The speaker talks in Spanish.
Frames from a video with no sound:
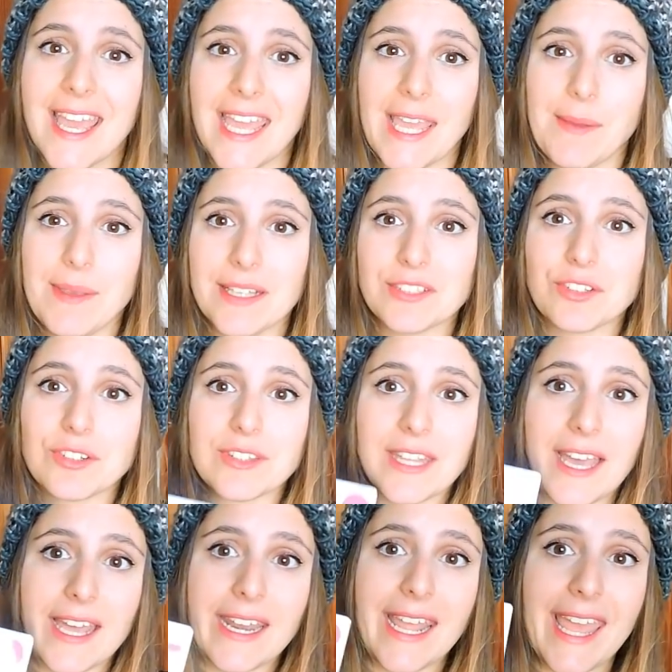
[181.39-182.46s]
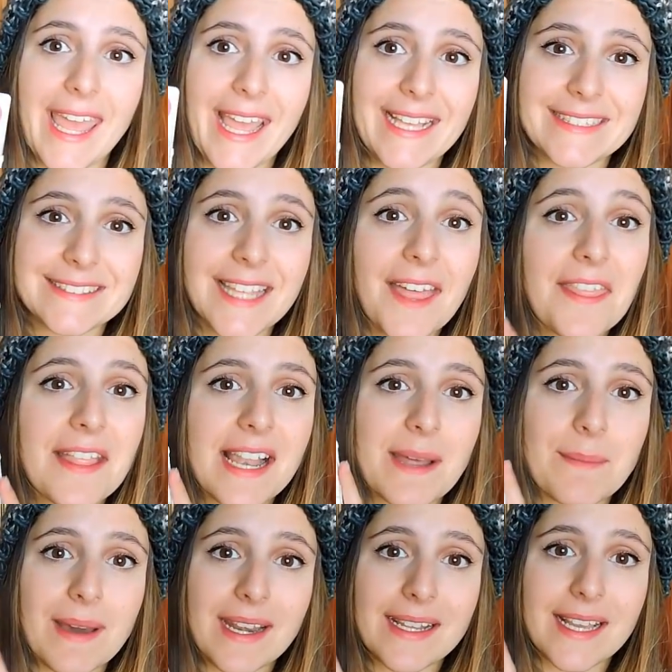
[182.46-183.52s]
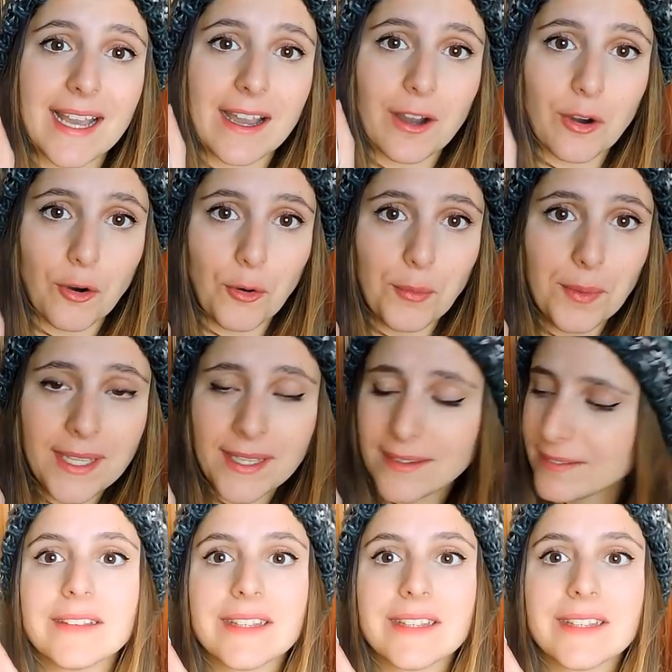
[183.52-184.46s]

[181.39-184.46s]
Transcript: Y voy a sortear esta de la marca Hobby.